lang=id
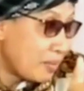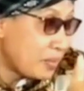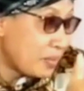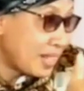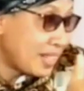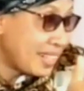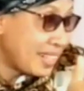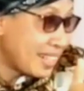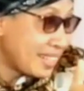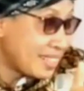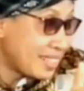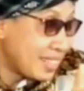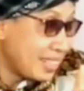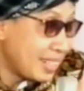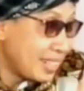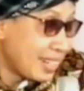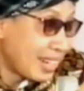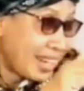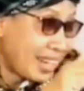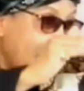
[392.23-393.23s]
diapal dari
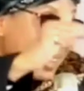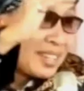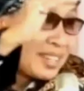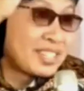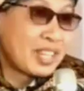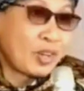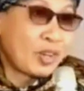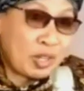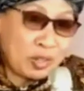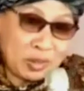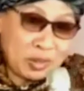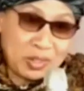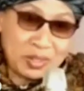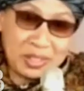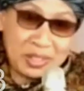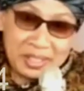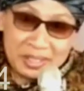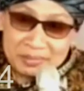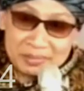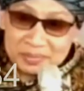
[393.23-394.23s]
kecil. Nah ini jawharatul
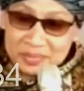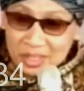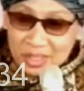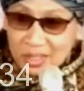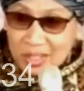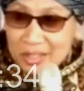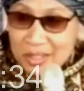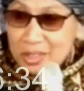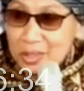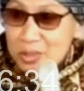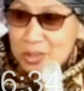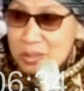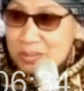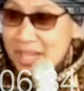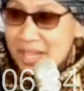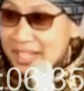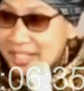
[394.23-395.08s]
tauhid, kharidatul